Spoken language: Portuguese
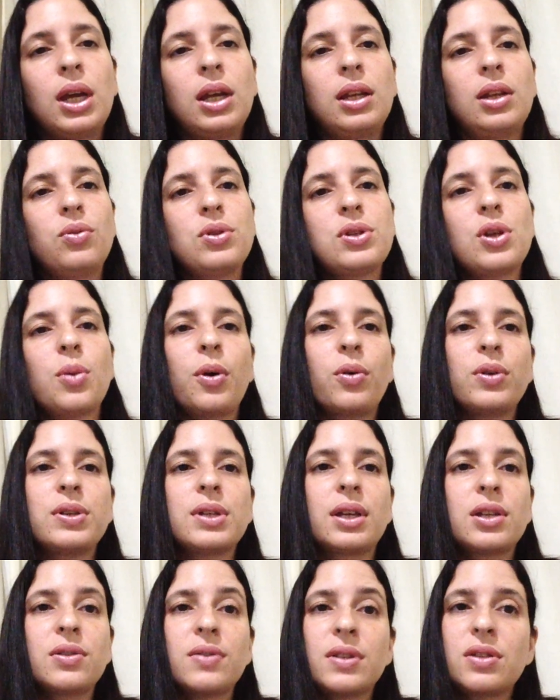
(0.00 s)
Então, isso é uma
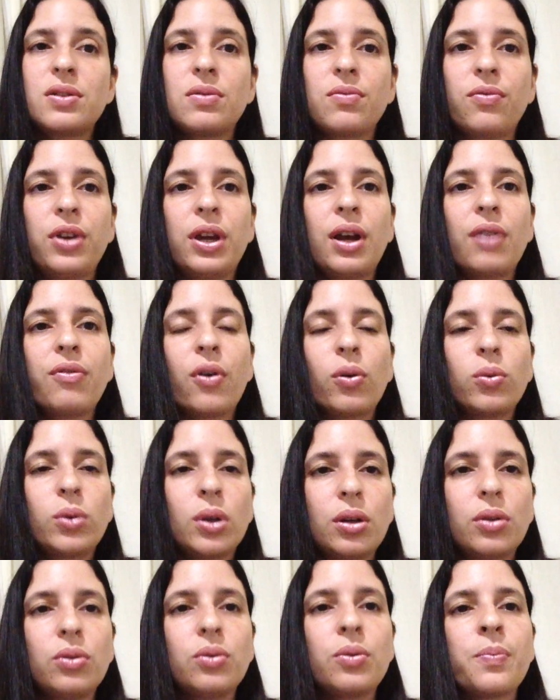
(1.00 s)
coisa que às vezes fica
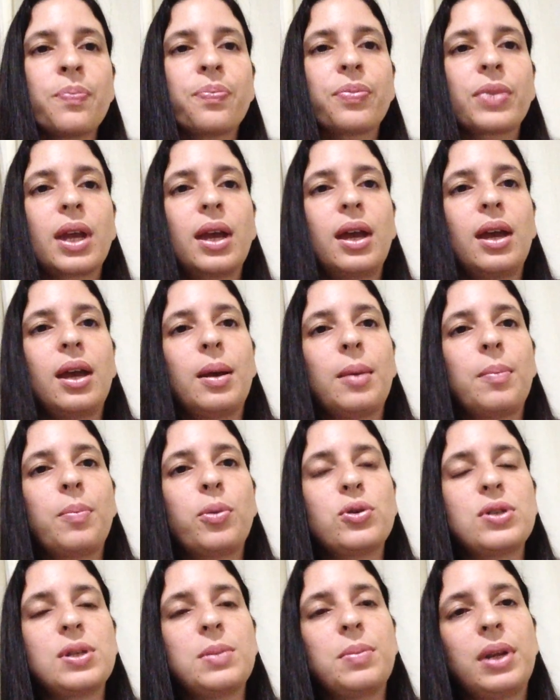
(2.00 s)
faltando é,
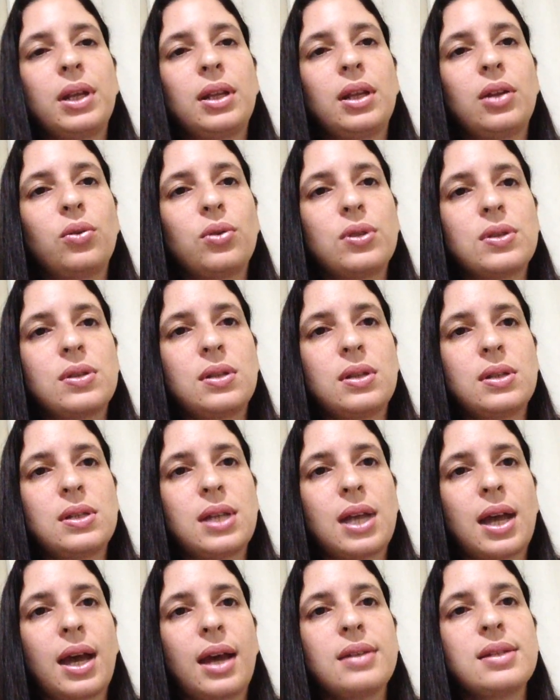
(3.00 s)
para os empreendedores
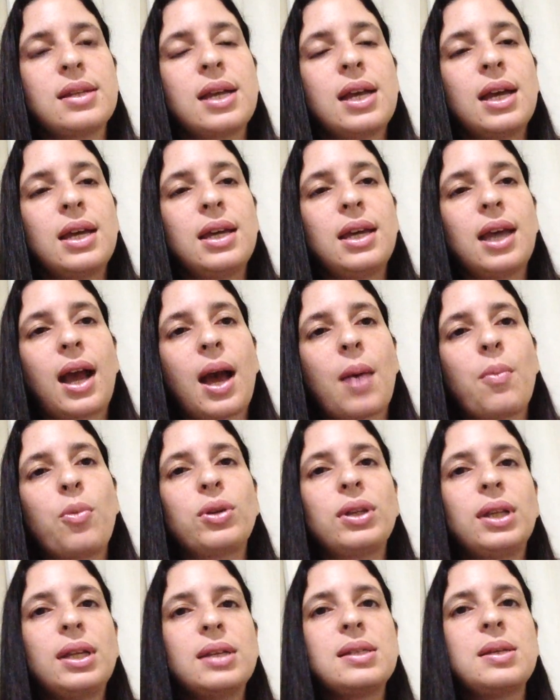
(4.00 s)
iniciais e acabam
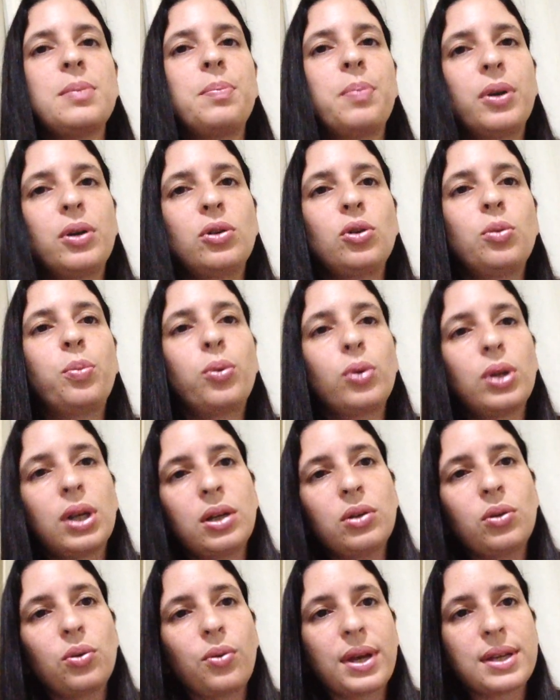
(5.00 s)
antecipando,
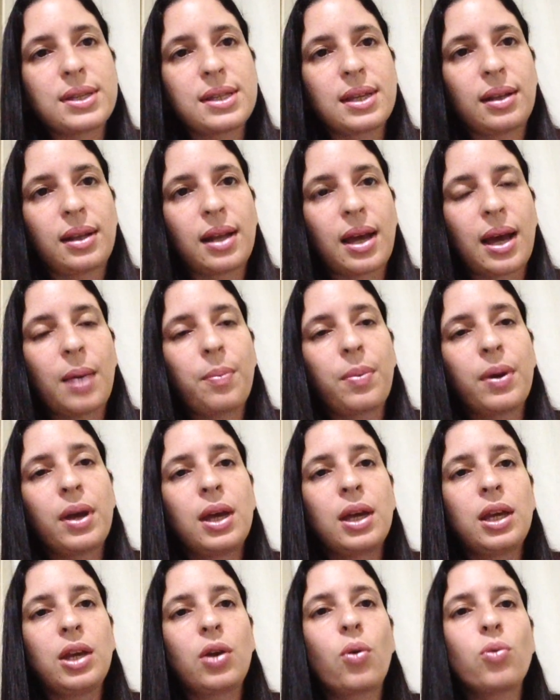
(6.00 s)
pulando essa etapa
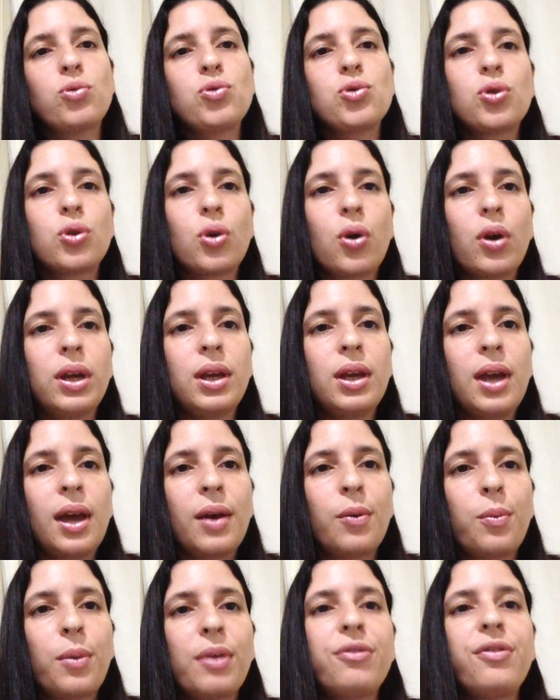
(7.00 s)
e constroem
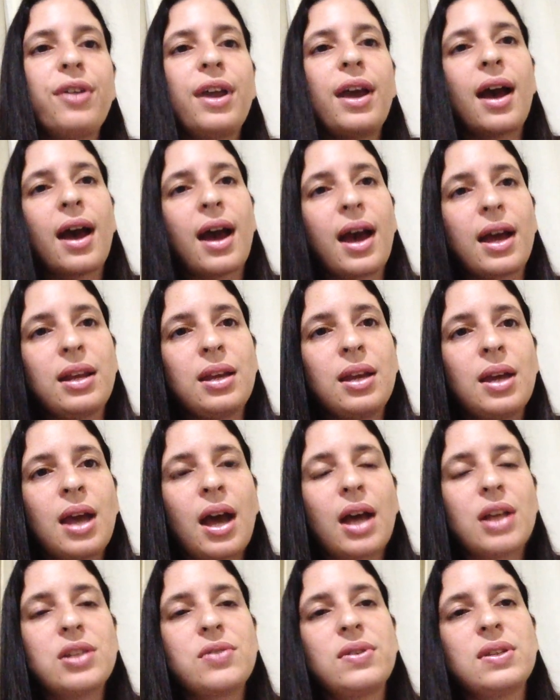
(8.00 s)
uma Ferrari,
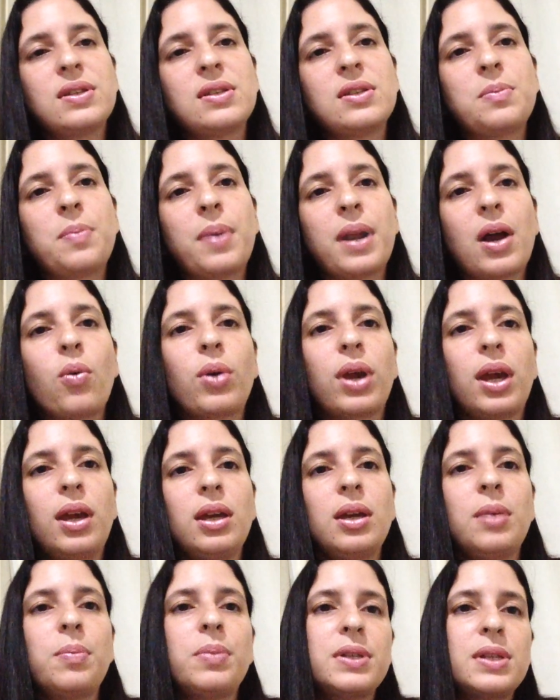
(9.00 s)
às vezes, para
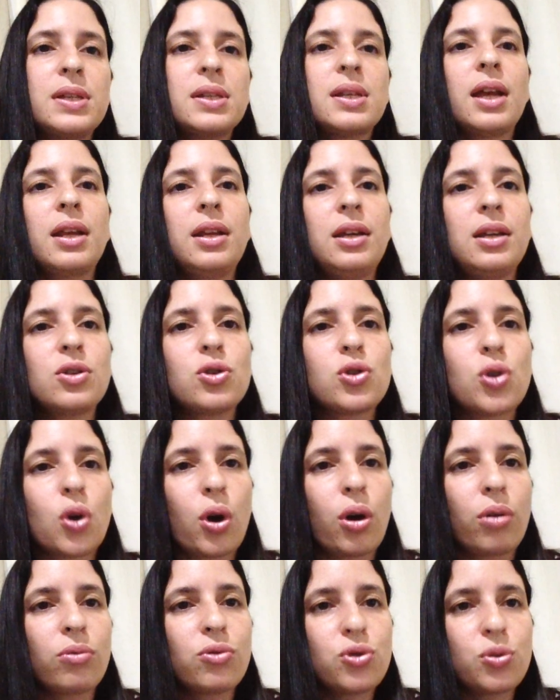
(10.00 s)
alguém que precisaria
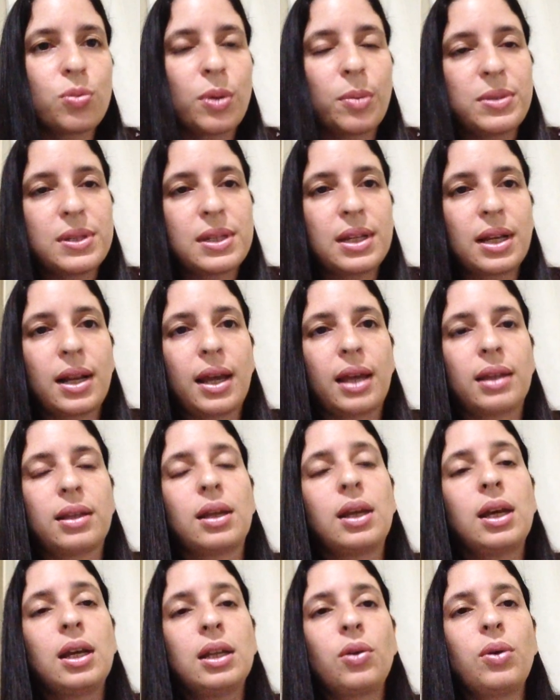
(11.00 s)
só de uma bicicleta.
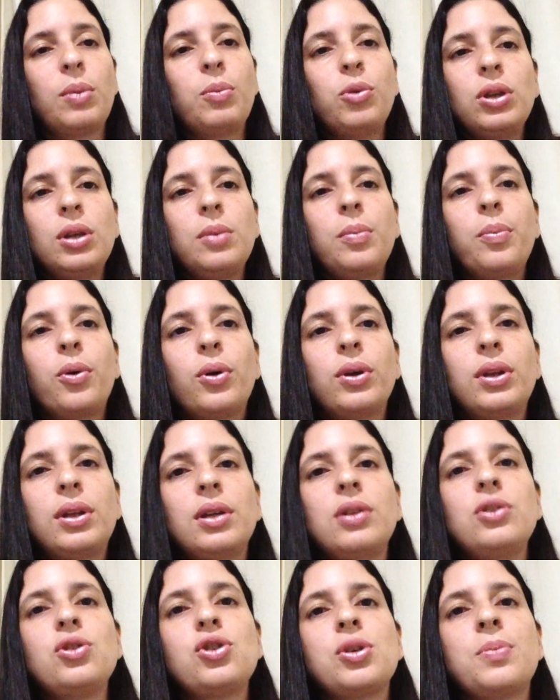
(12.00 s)
Então é muito
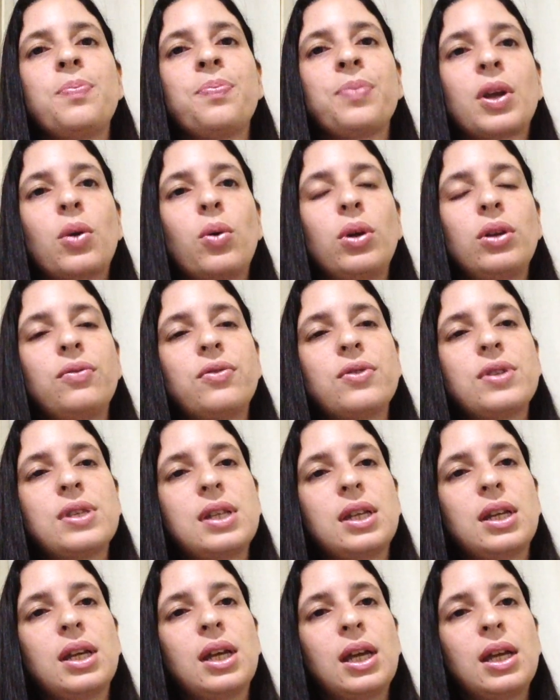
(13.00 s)
importante quando
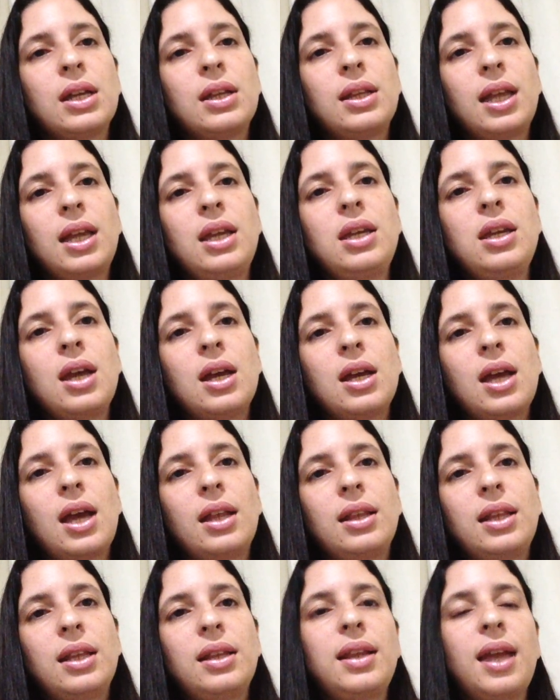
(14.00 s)
você tem,
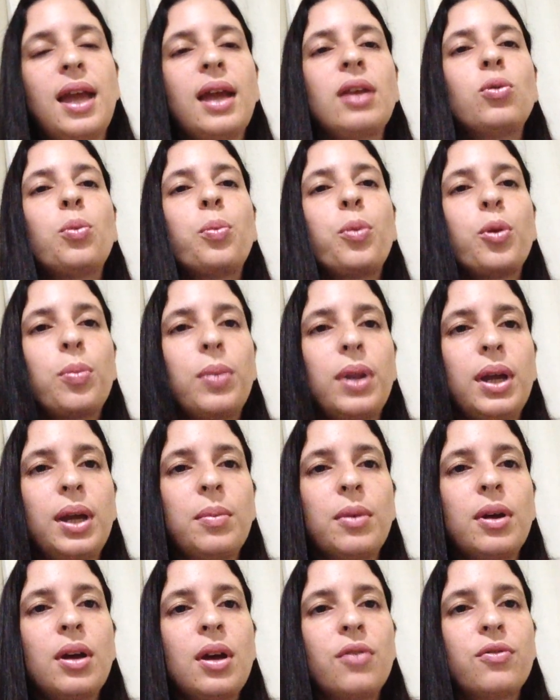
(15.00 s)
é, detecta o
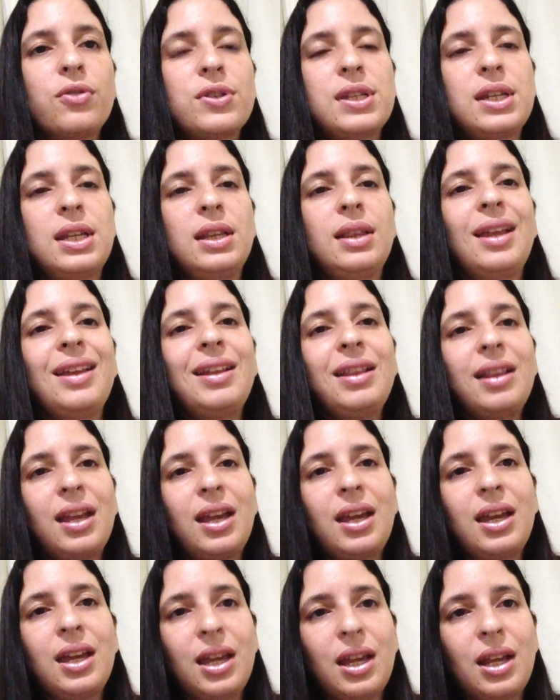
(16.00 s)
problema, você entender
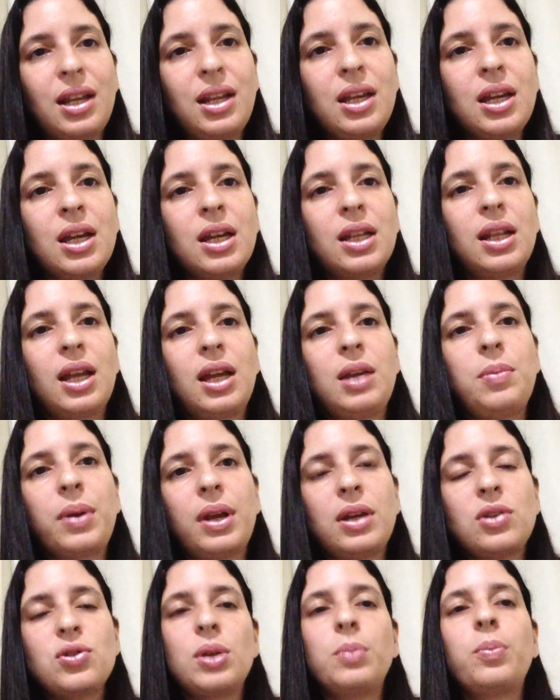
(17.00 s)
ele, né? E
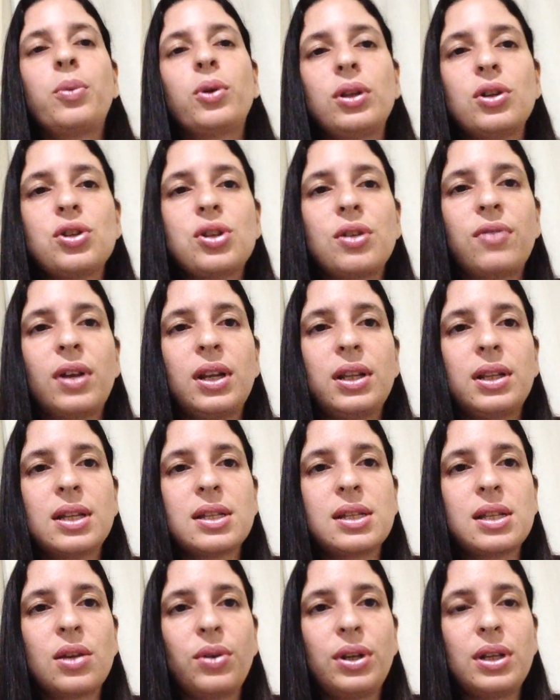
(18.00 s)
para isso é importante a
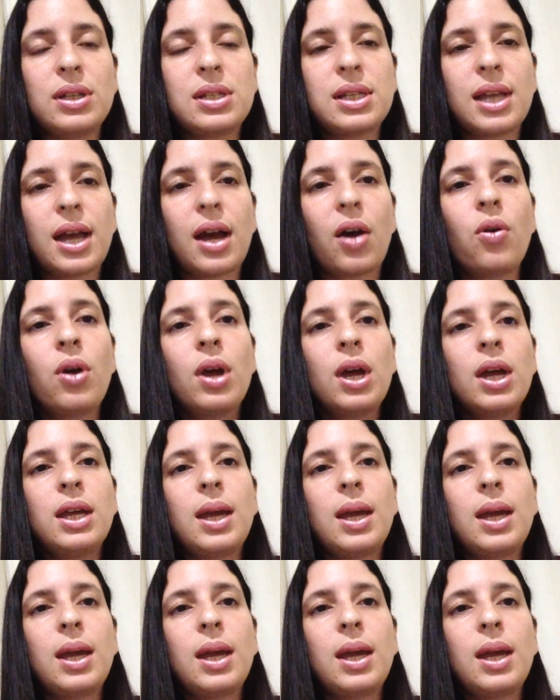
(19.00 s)
validação inicial.